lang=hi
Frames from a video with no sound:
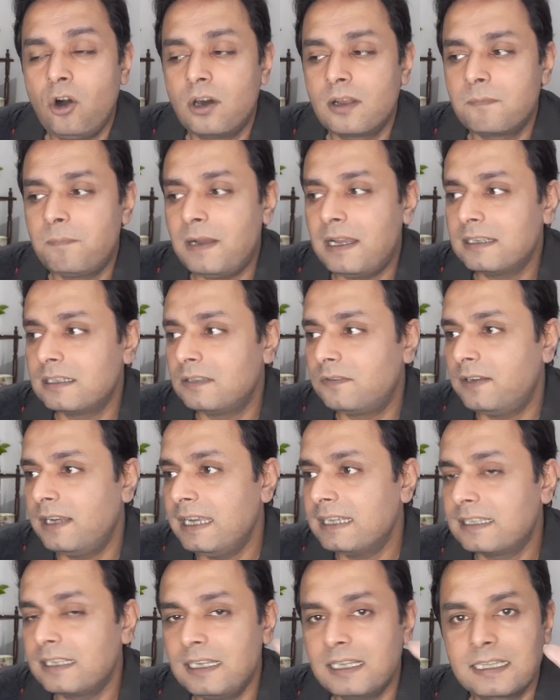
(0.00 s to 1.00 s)
और बज दफ़ा
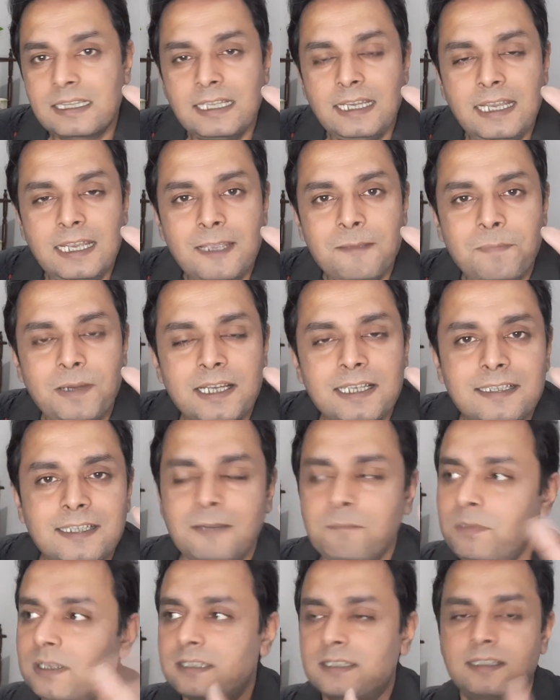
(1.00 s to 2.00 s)
ऐसा लगता है कि
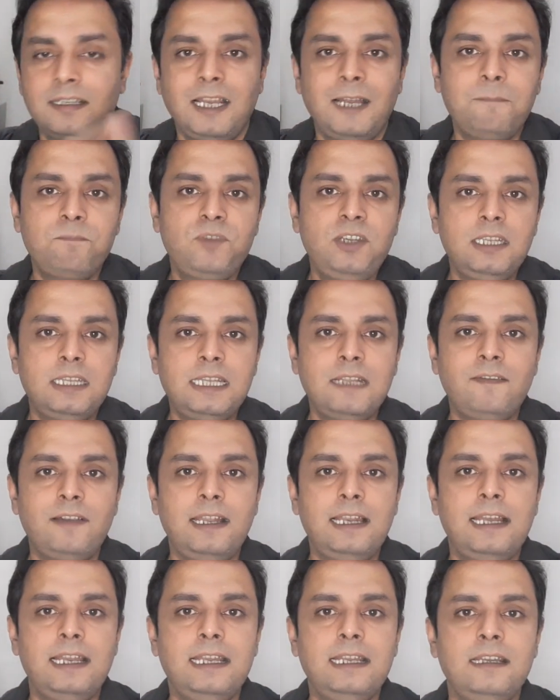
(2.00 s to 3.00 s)
पाकिस्तान बस अब जीतने
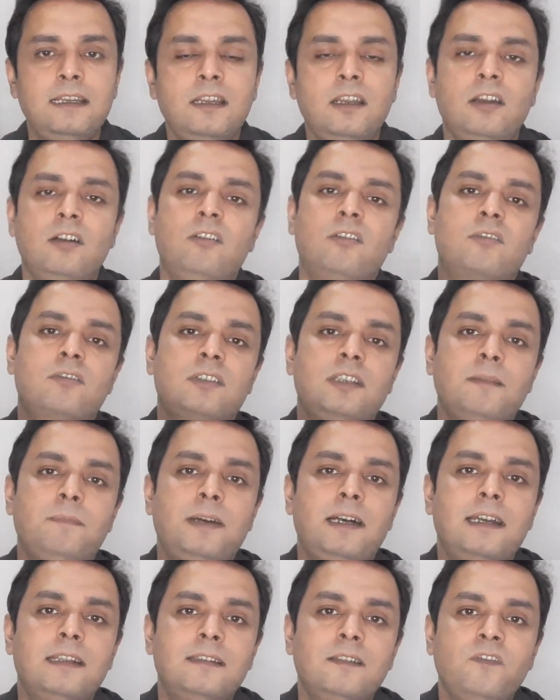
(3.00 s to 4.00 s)
वाला है और उसके
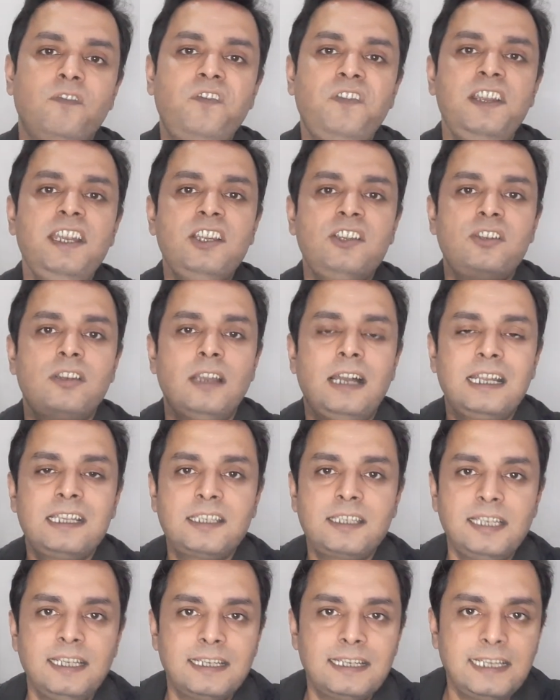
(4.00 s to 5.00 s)
बाद फिनिश
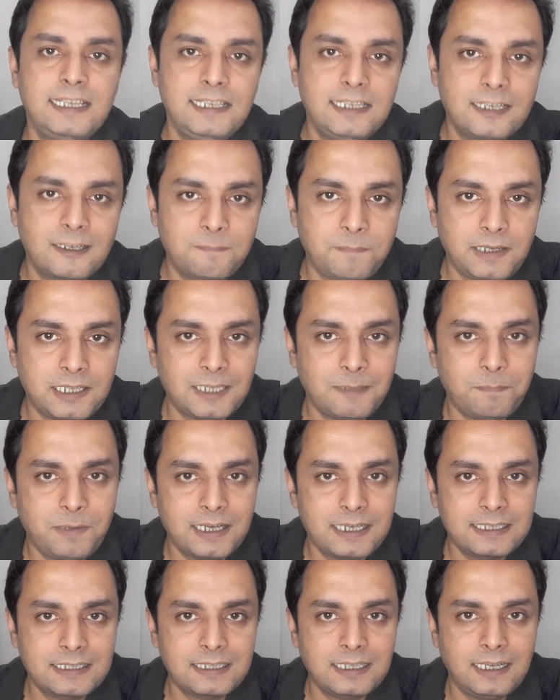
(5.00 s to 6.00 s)
अच्छा नहीं कर पाता
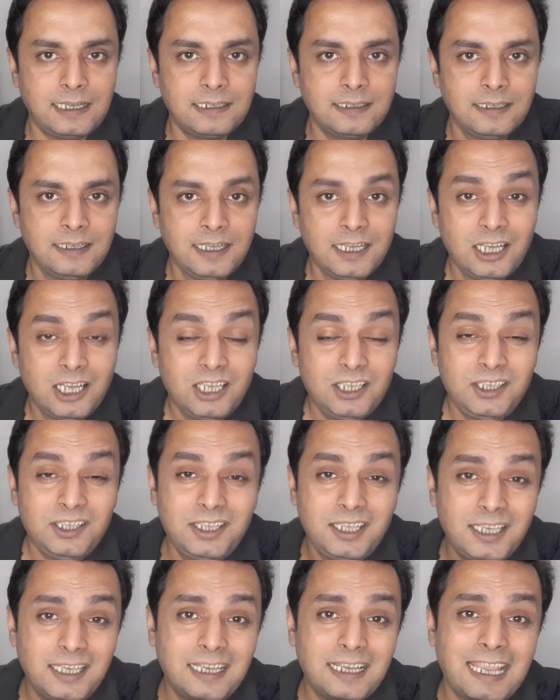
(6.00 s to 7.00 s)
पाकिस्तान
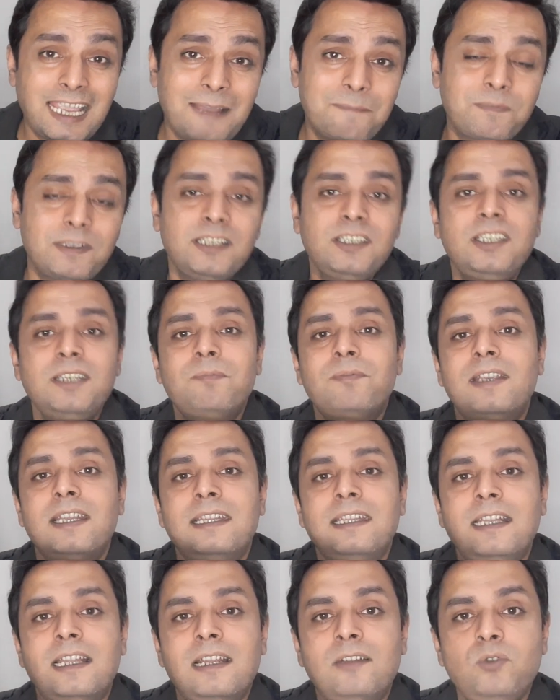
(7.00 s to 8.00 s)
ये कैप्टनशिप के
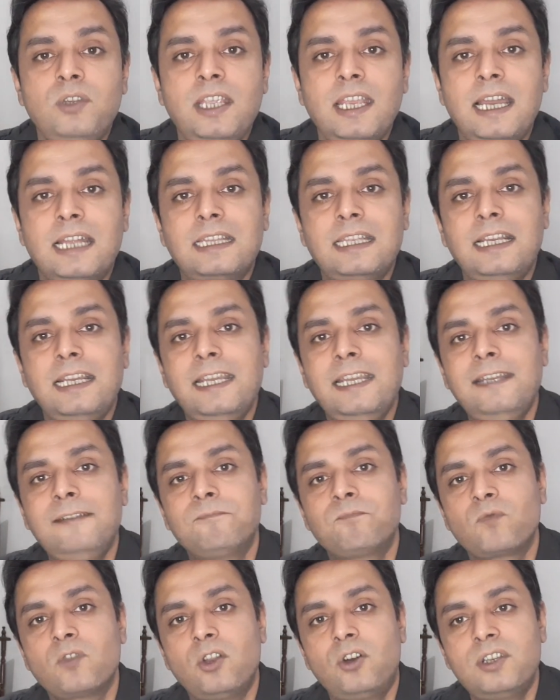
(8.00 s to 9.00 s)
अंदर उनकी आता है
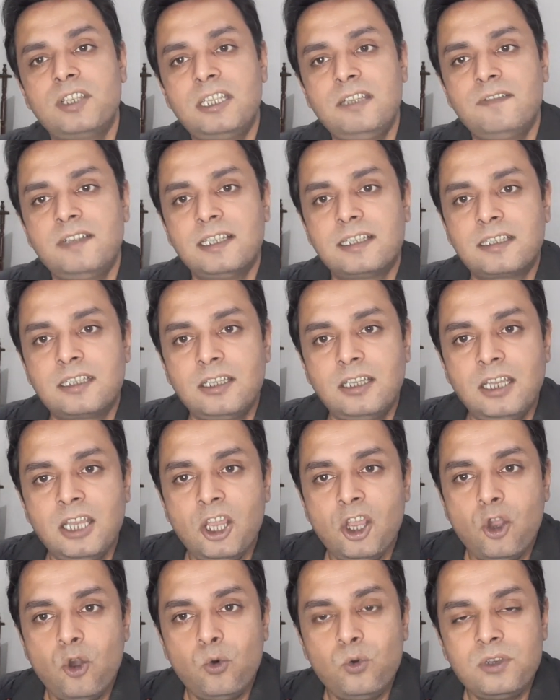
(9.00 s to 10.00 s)
और इसकी वजह से
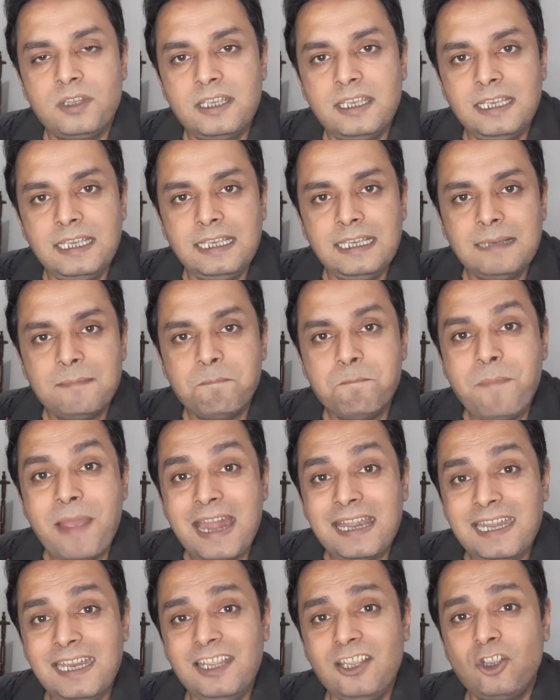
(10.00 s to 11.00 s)
उनकी
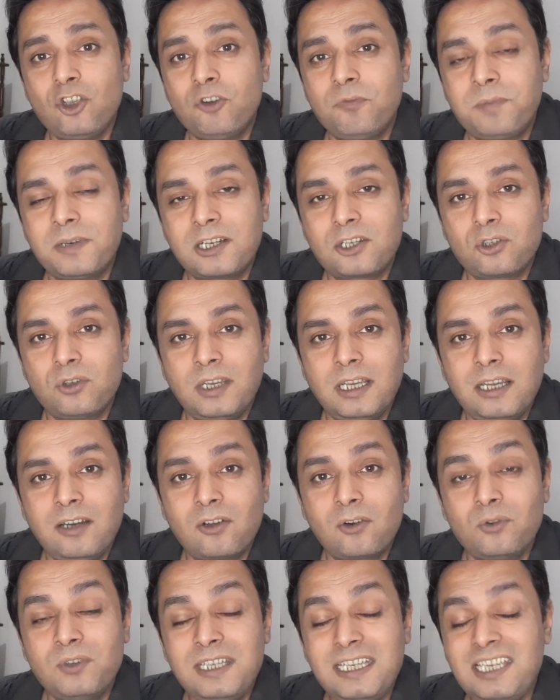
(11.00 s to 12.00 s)
बैटिंग के ऊपर जो है
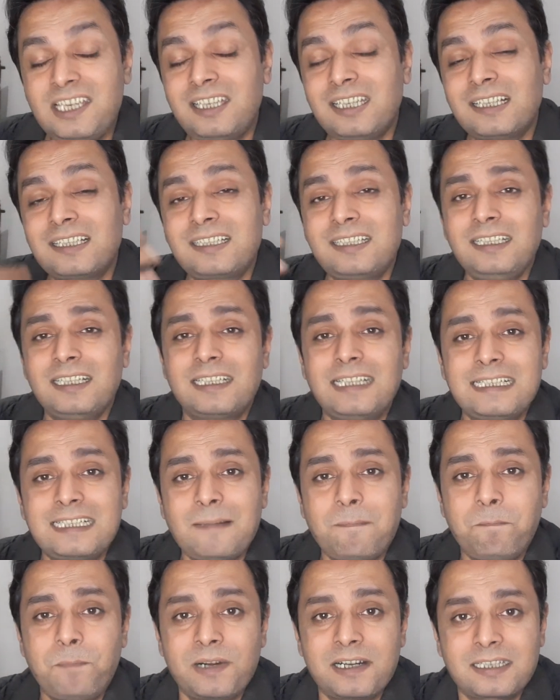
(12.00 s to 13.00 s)
और उनकी शख्सियत एज
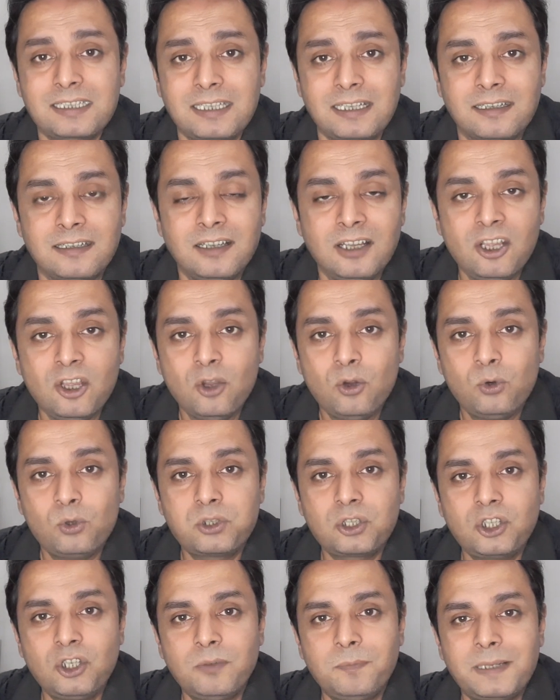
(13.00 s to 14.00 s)
अ पर्सन
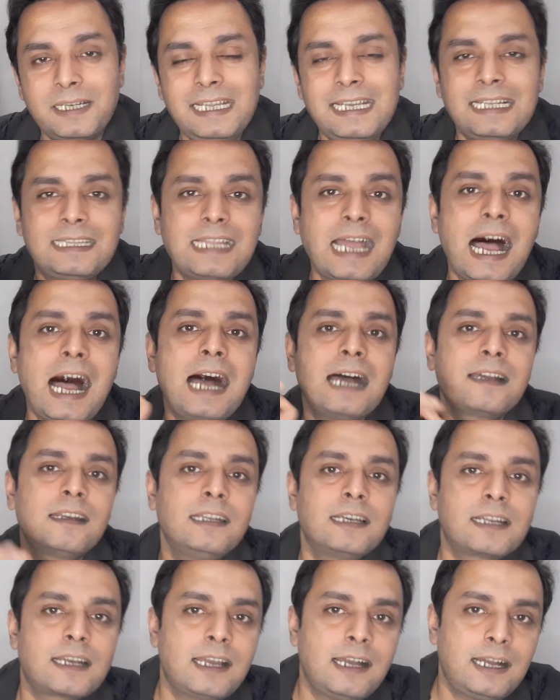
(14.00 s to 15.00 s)
उसके ऊपर एक दाग
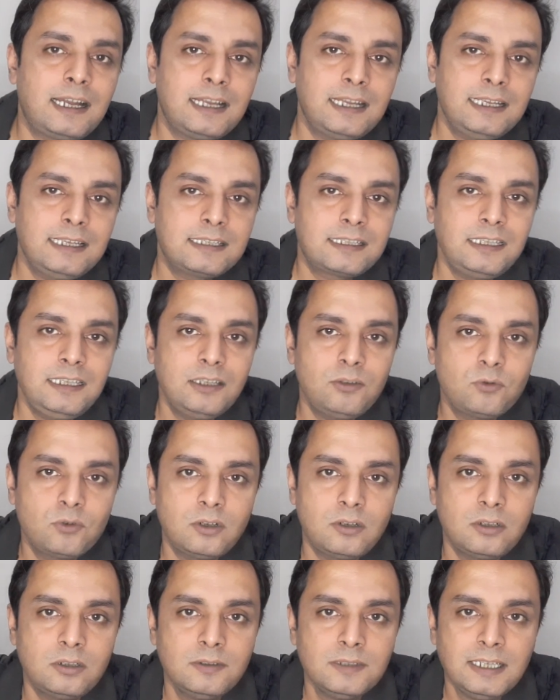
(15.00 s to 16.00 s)
लग रहा है इसलिए
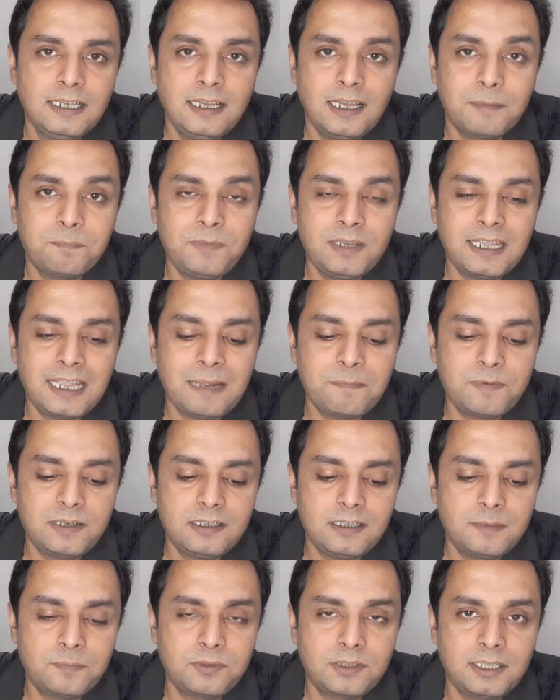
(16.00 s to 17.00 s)
उनको अपनी
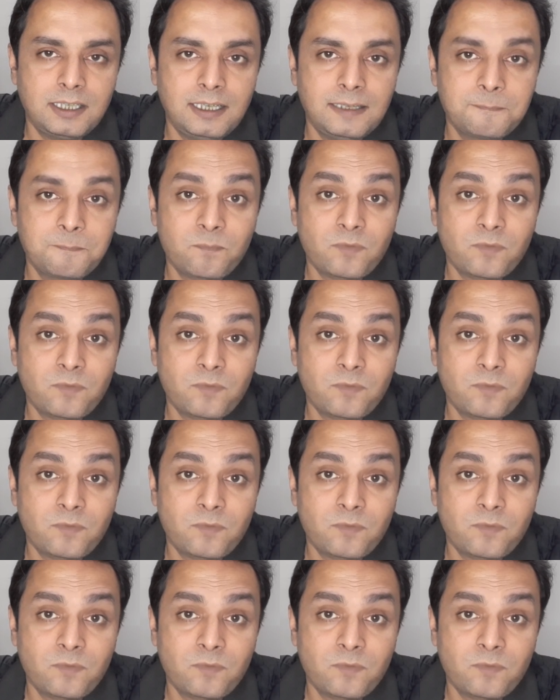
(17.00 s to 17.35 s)
कैप्टनशिप से